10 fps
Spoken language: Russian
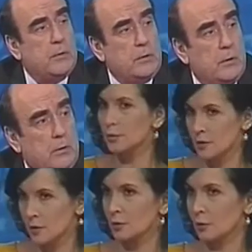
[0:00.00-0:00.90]
работать, то
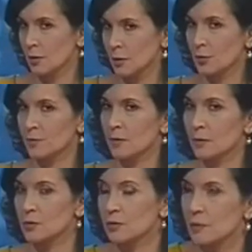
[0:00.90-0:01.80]
они только нас,
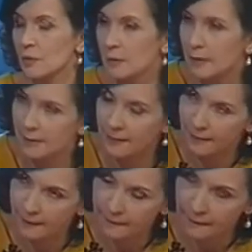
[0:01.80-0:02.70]
отбиваются. Нет, я еще раз
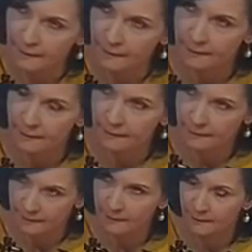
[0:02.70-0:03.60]
говорю, у нас под
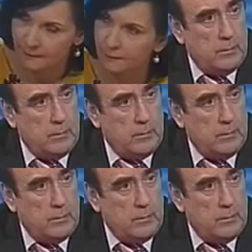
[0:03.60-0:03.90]
контролем.